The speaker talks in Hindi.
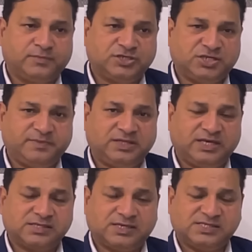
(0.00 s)
किसी भी
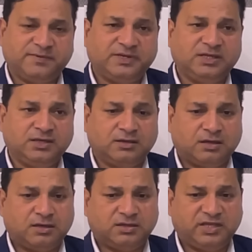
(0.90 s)
देश किसी भी
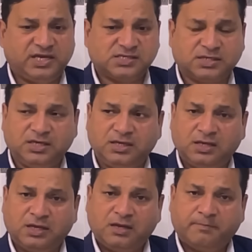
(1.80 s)
देश की
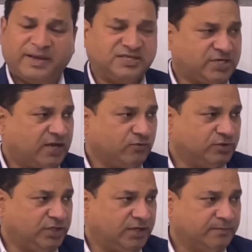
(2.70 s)
पहचान
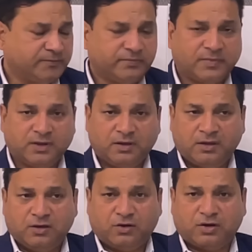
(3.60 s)
होती है
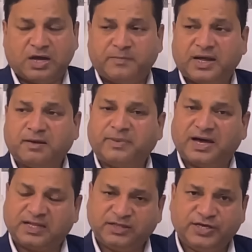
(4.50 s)
और हमारा
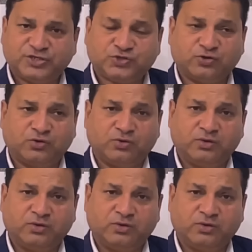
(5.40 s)
भारत देश तो